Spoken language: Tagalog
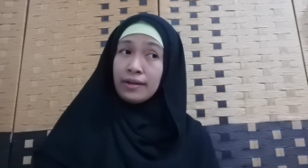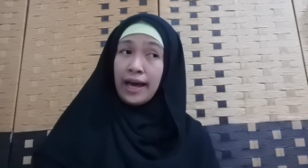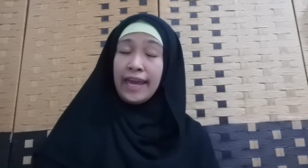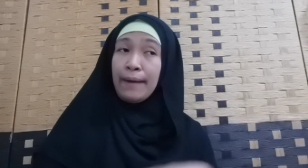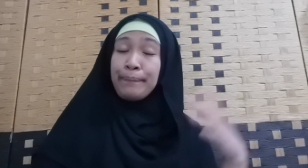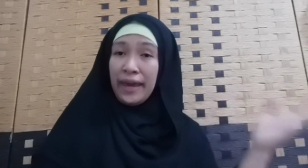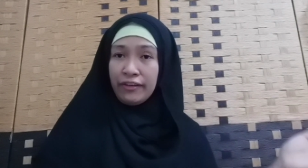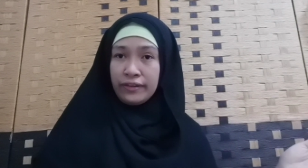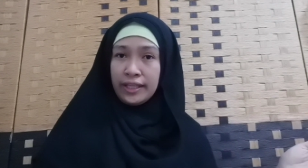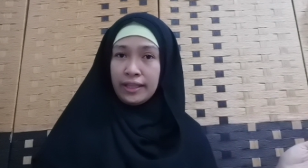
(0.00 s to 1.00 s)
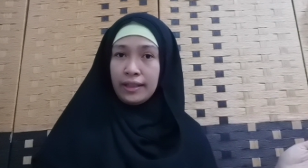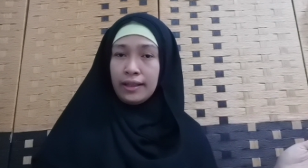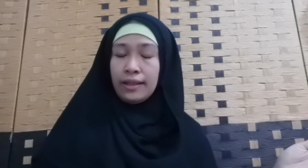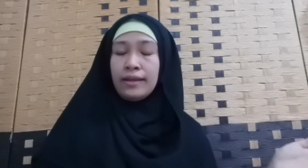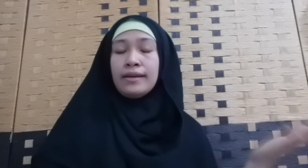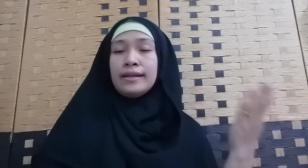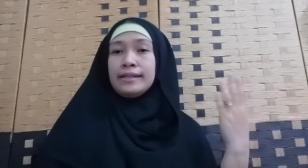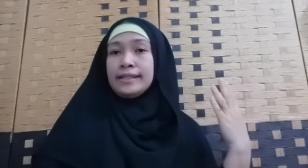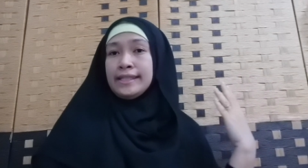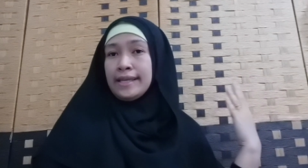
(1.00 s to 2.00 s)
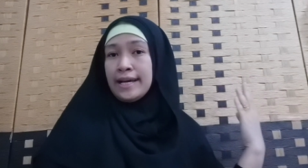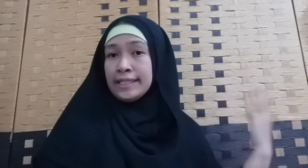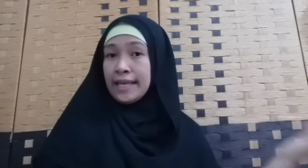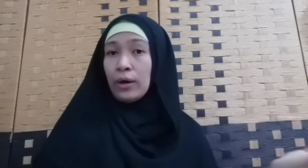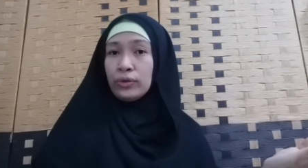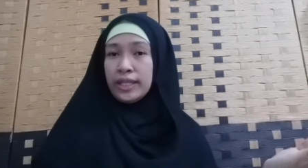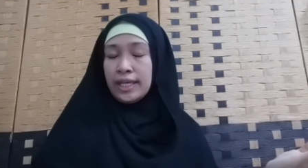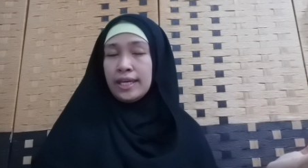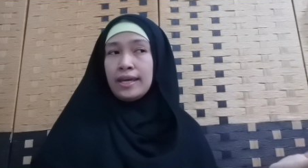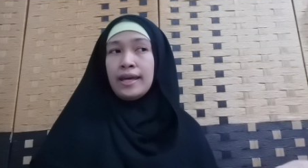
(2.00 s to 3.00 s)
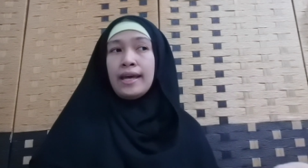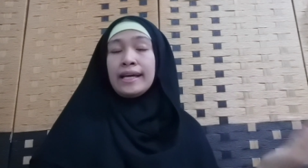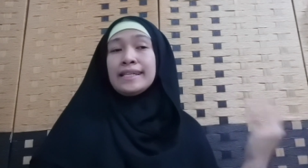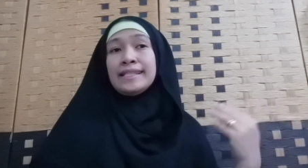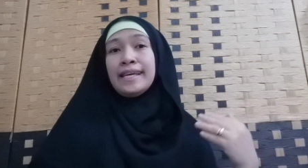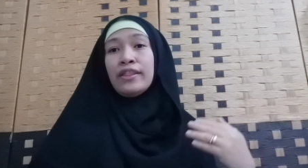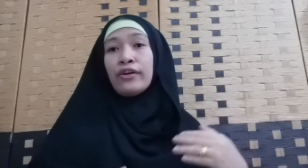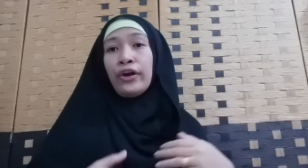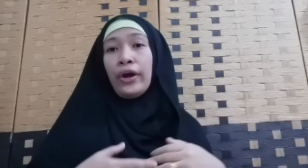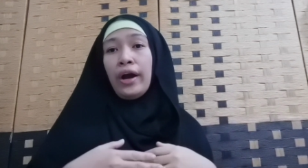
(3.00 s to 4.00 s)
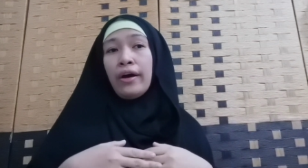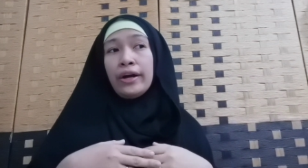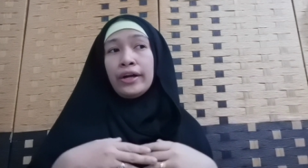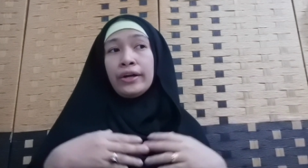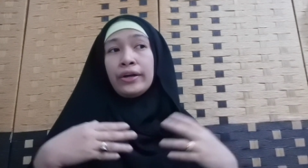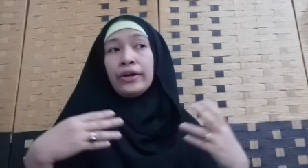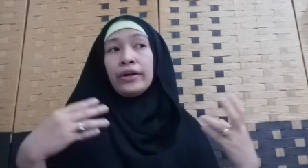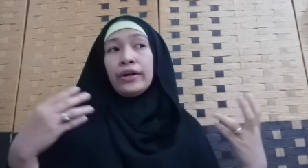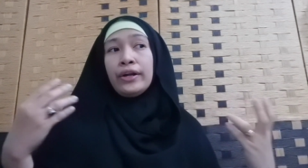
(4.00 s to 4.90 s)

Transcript: I am married sa Saudi. Kasi there are